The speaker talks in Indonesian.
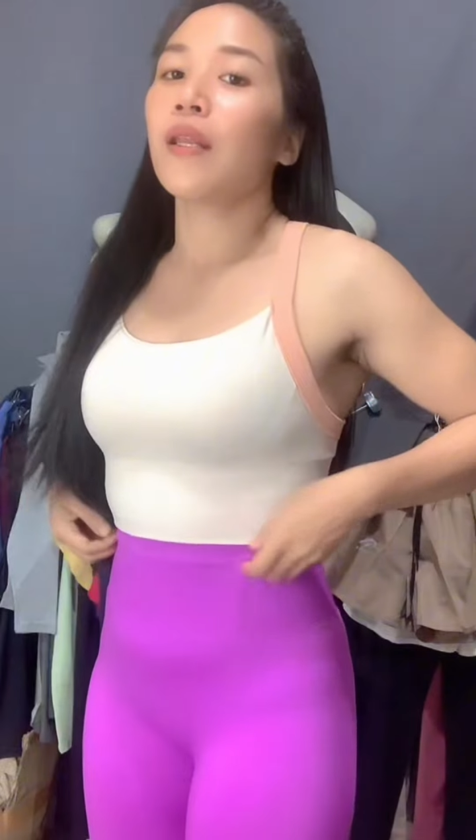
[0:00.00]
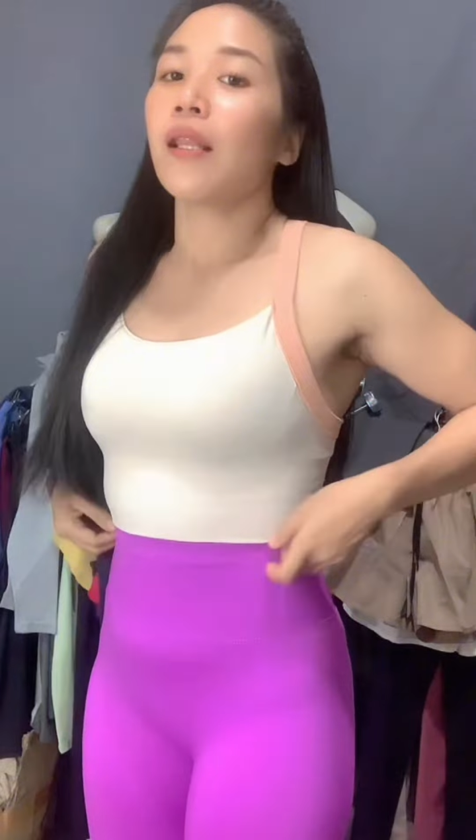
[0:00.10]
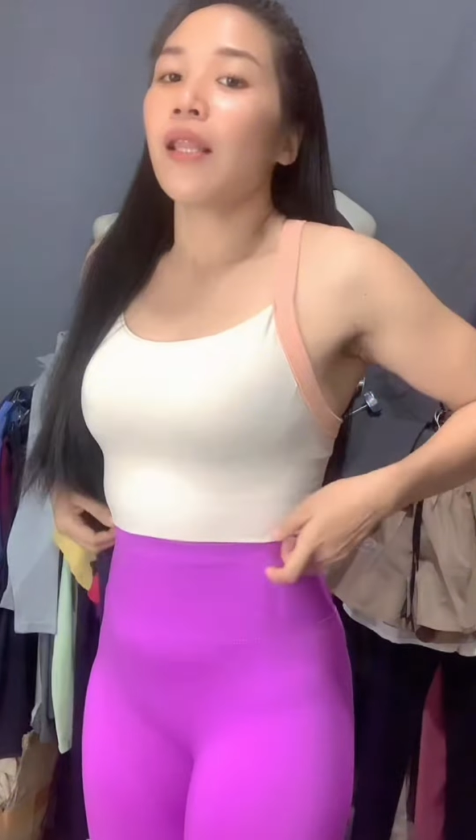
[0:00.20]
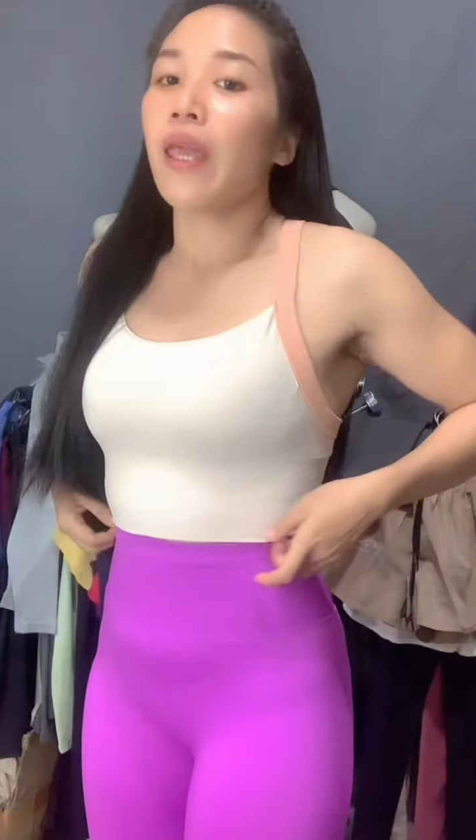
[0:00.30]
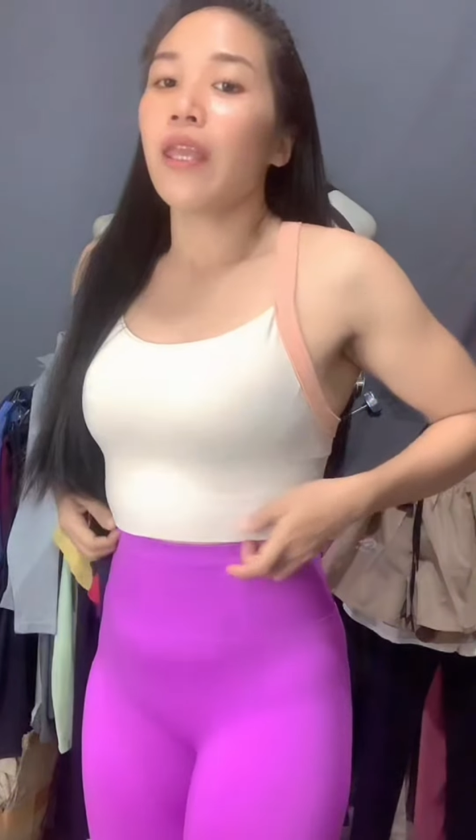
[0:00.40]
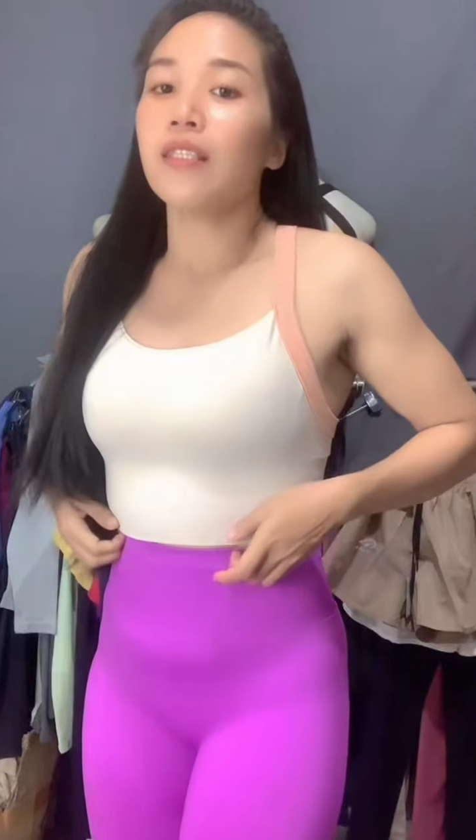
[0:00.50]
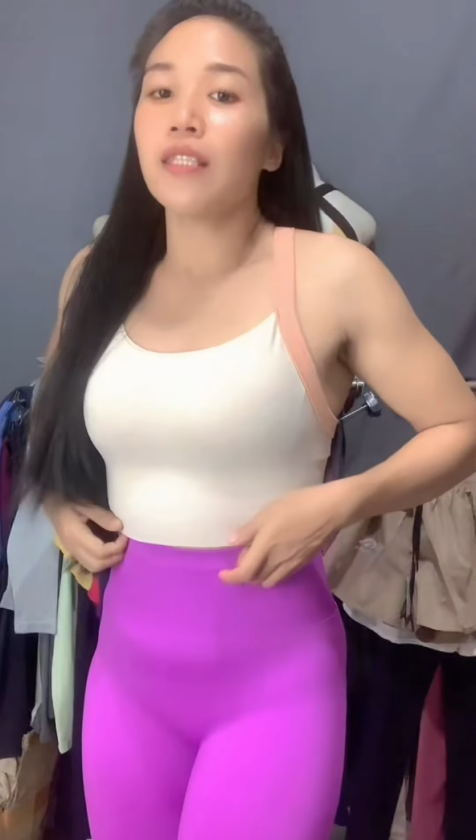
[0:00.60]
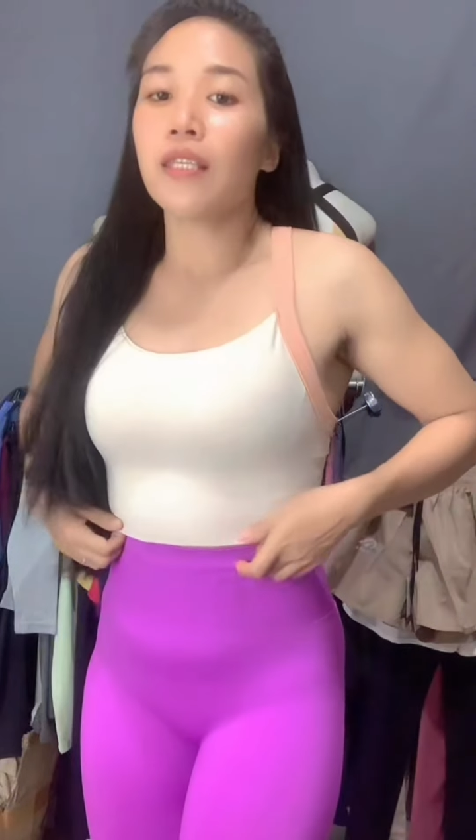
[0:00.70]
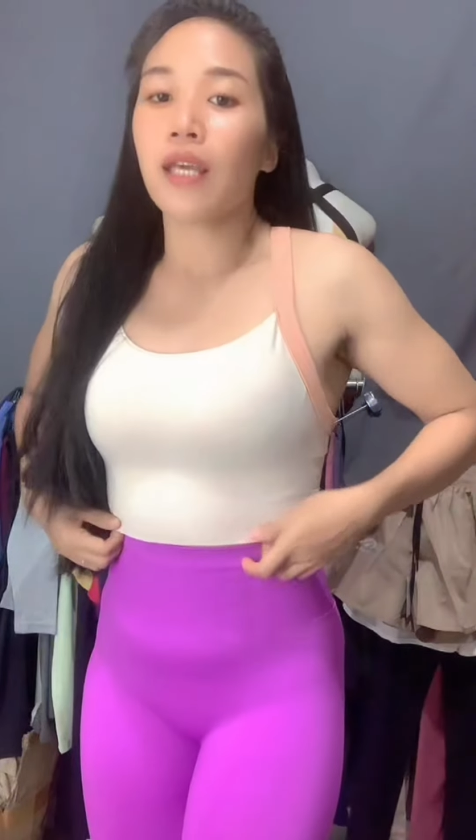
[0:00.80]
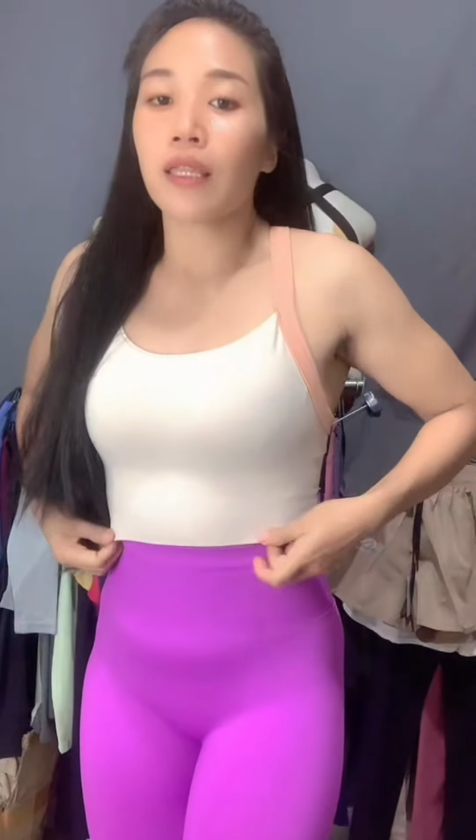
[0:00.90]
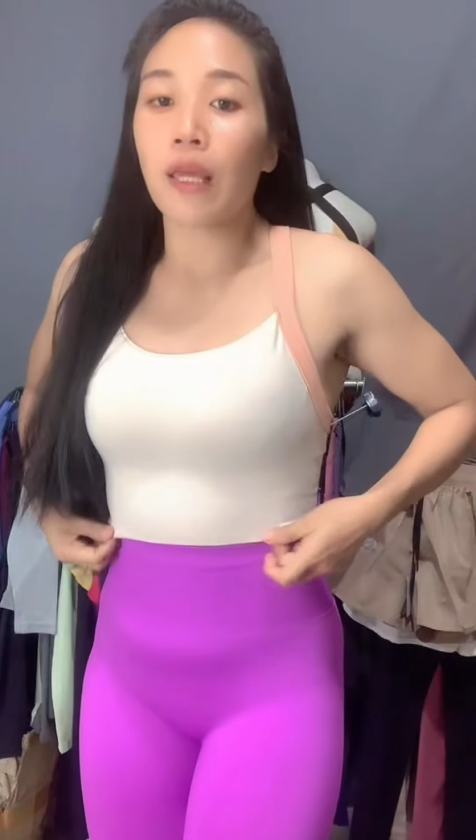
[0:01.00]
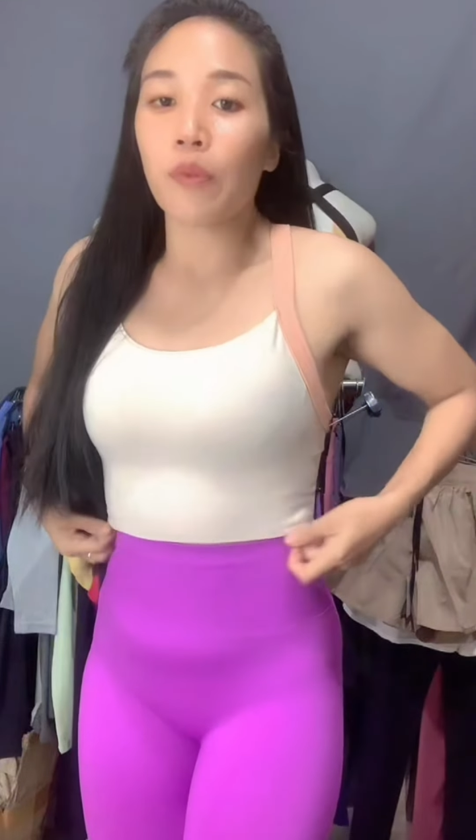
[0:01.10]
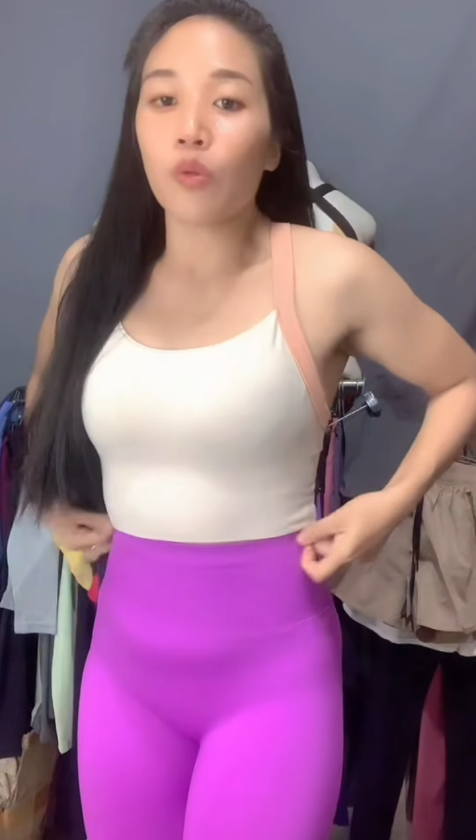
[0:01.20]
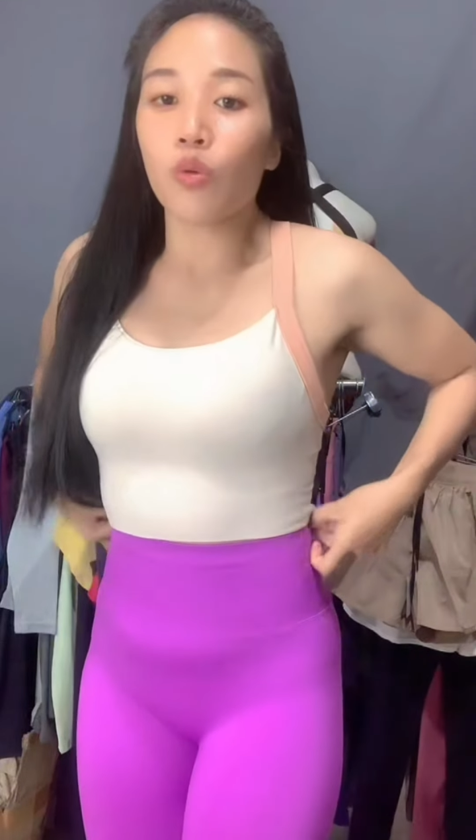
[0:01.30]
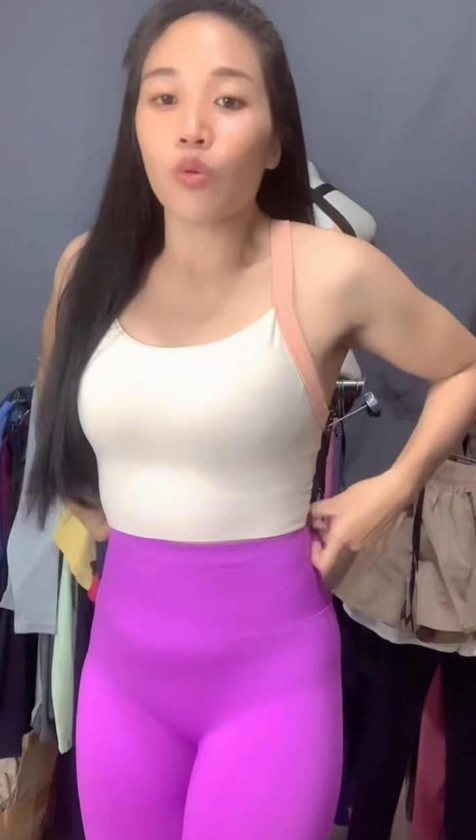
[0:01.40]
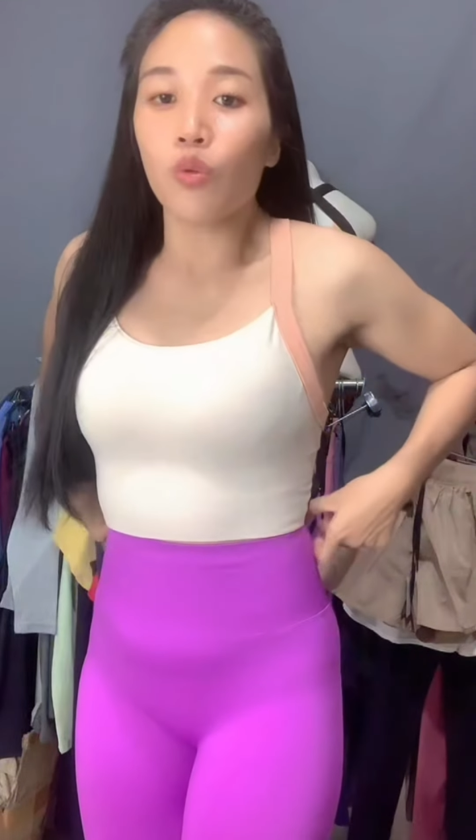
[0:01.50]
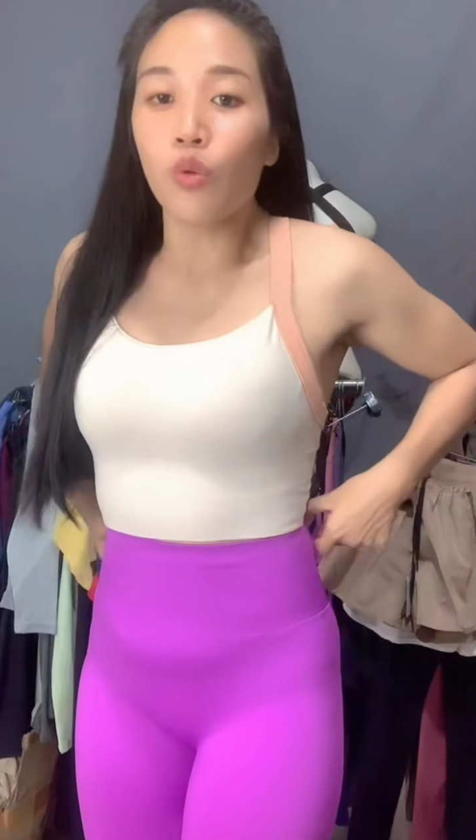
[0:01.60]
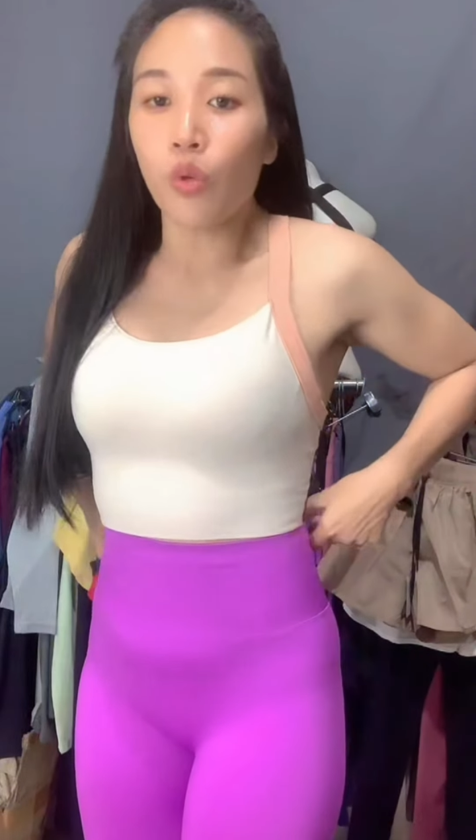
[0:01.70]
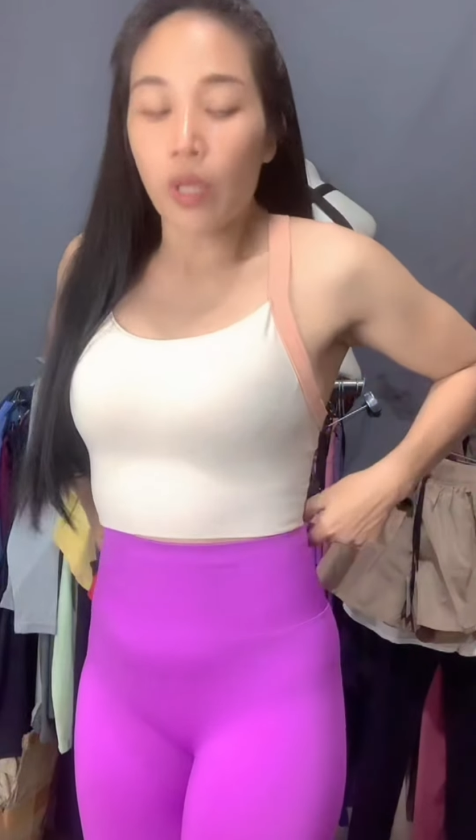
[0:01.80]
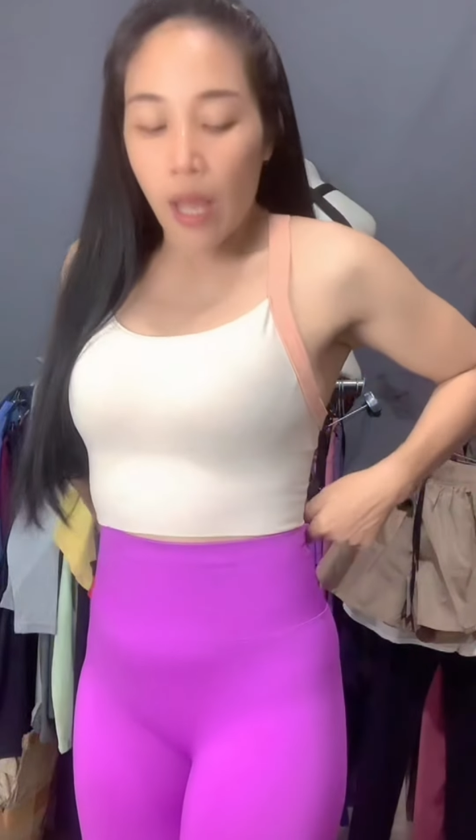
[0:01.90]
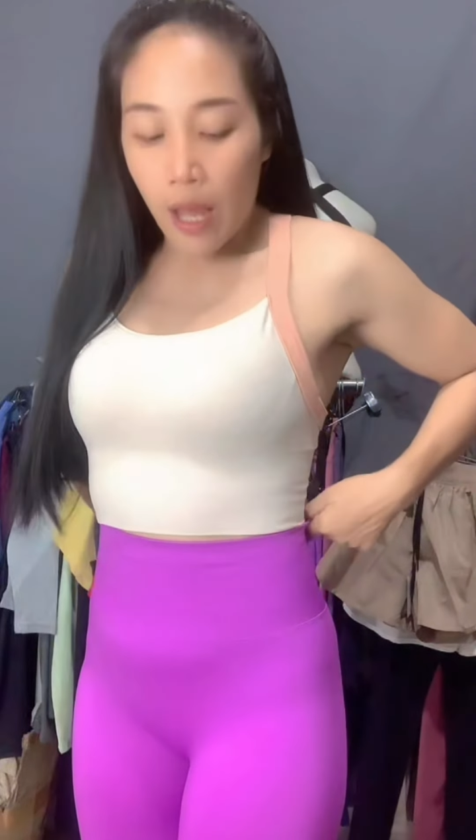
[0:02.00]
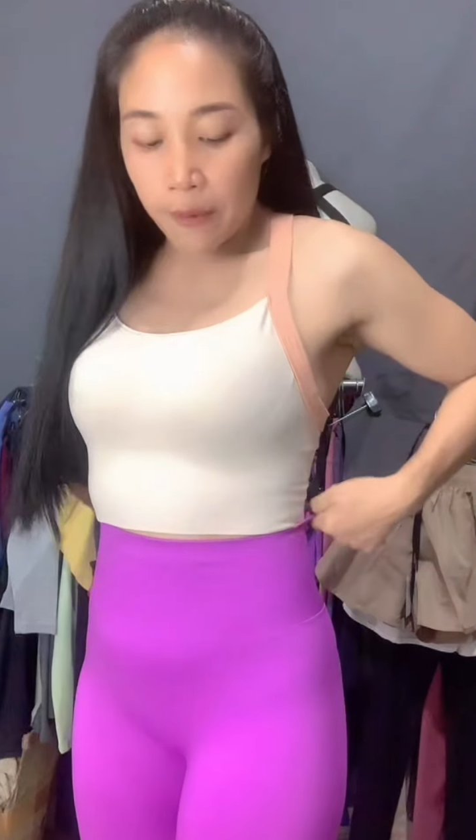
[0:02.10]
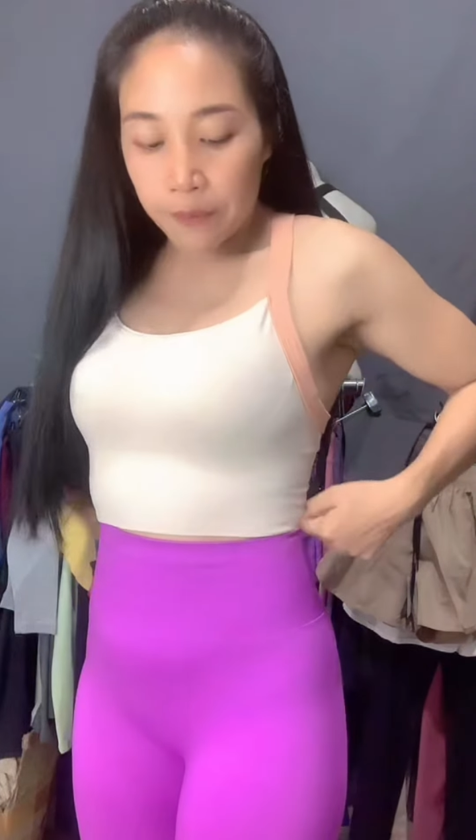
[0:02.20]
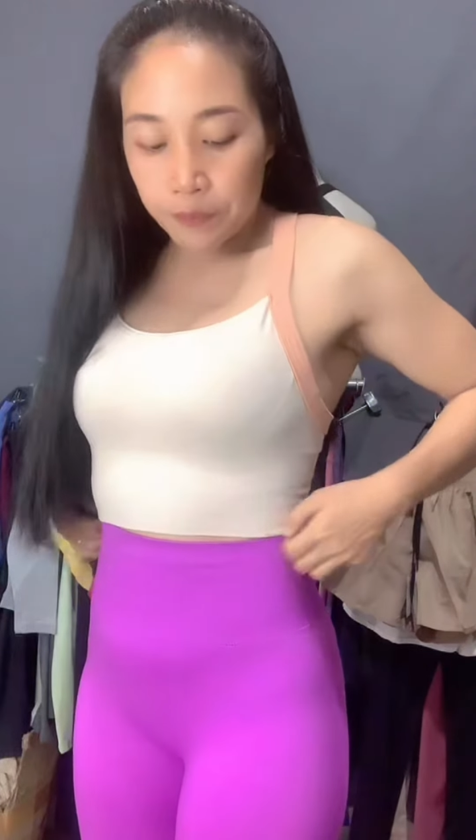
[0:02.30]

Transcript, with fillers: perlejingan tapi tunggu dulu ya